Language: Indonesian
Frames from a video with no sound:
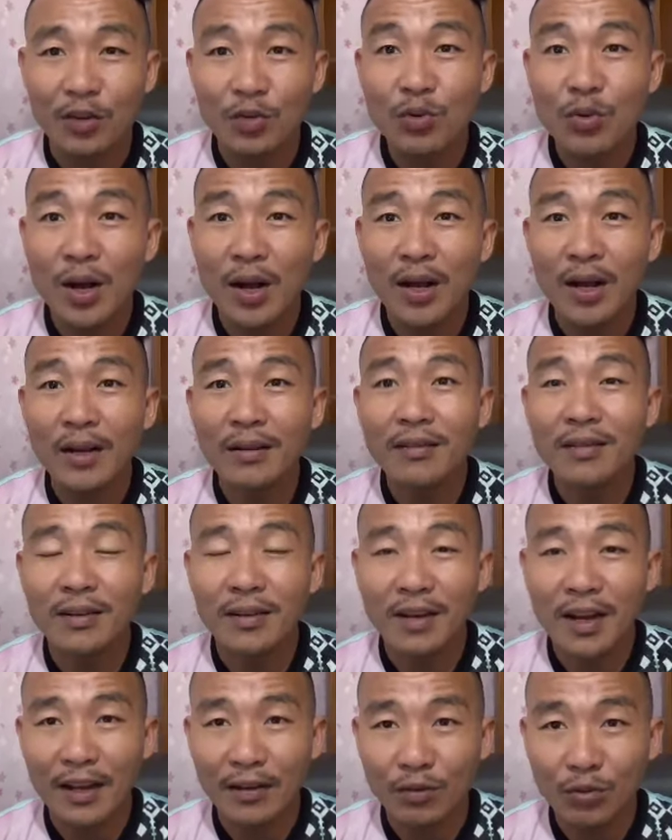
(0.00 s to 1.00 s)
itu akan
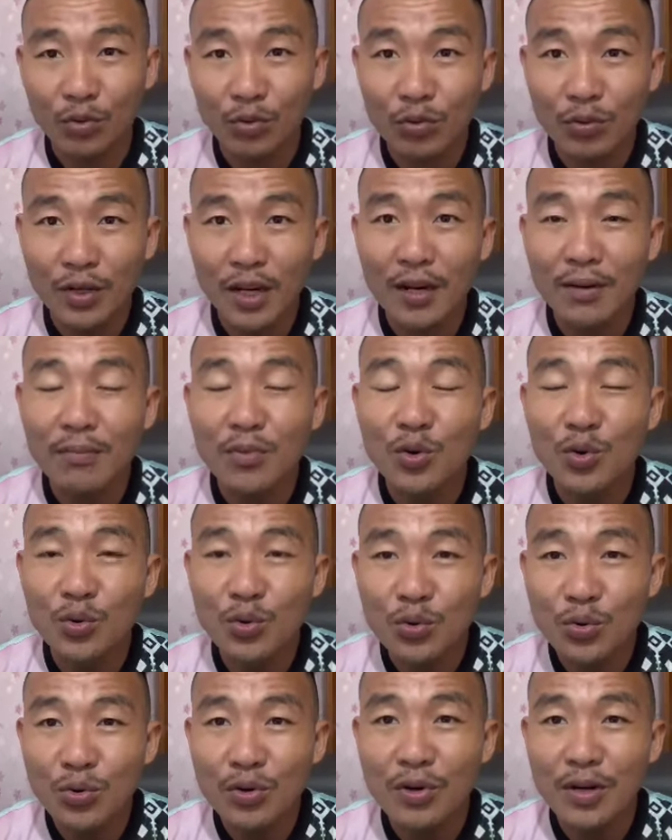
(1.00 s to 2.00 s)
tergantung dan
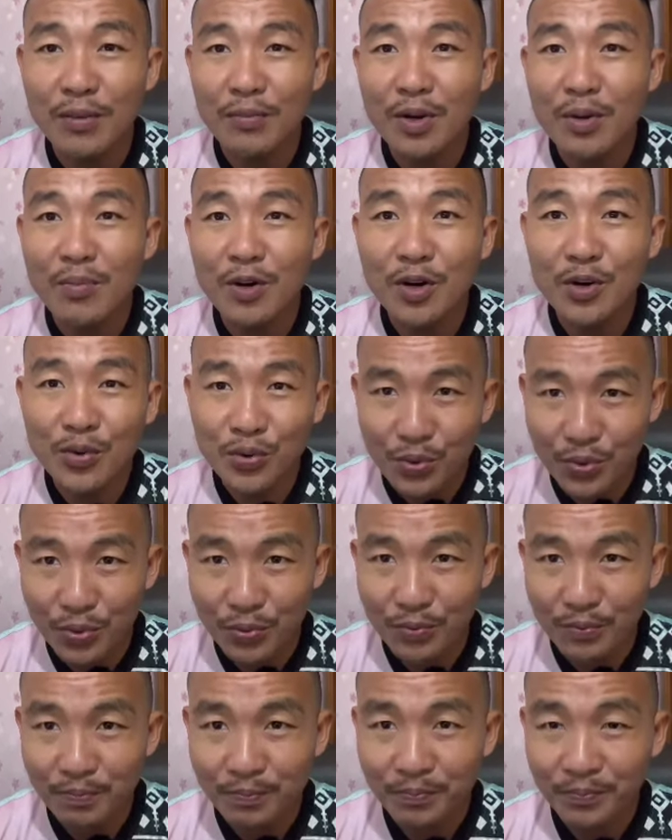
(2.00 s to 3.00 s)
menunggu demi menunggu.